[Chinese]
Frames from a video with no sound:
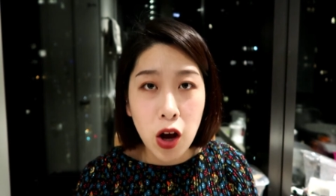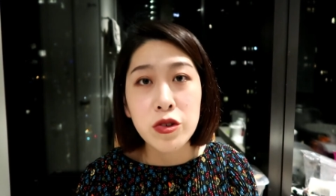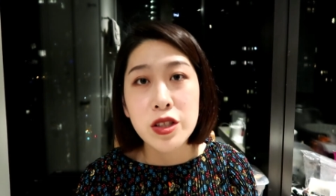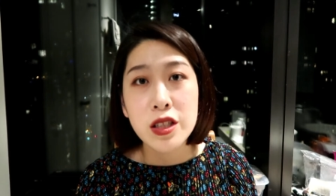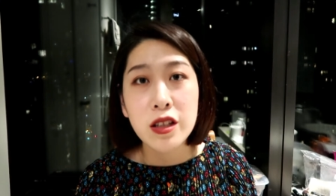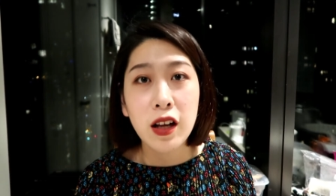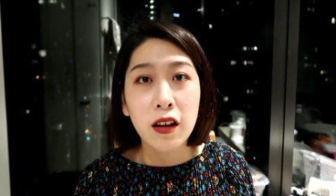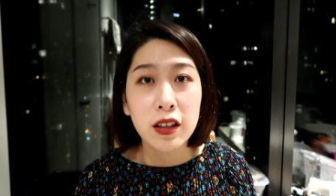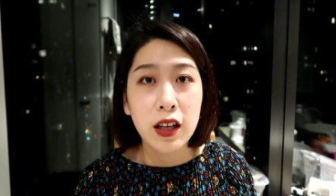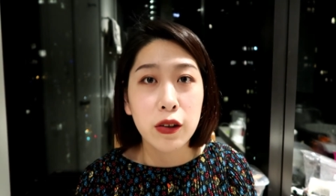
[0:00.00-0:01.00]
超级清
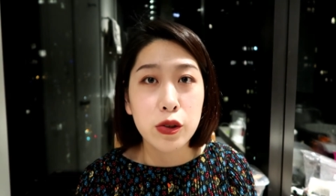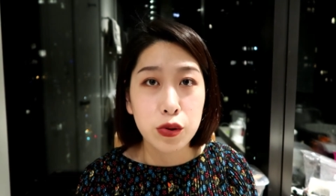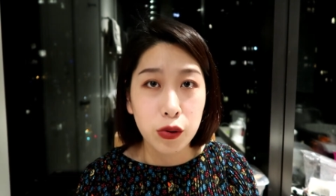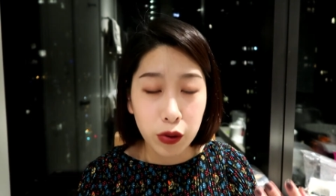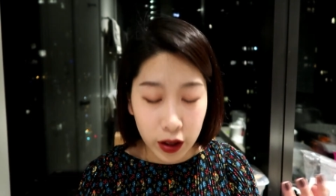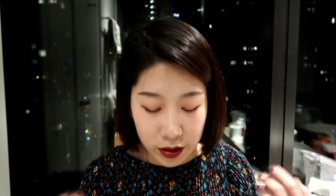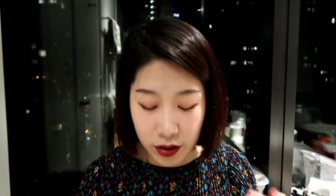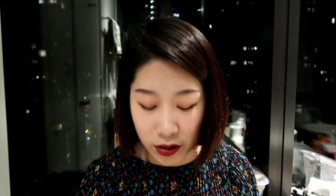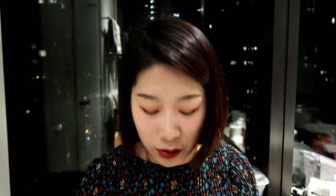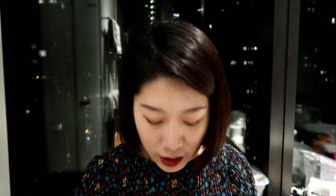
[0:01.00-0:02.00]
凉的眼药水，我很
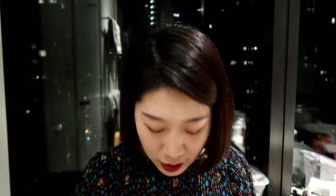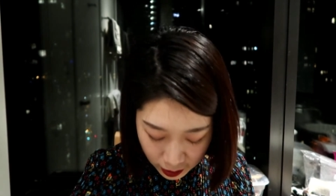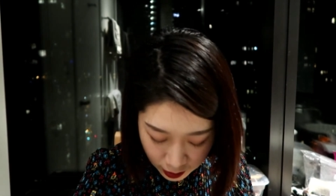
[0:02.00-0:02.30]
喜欢。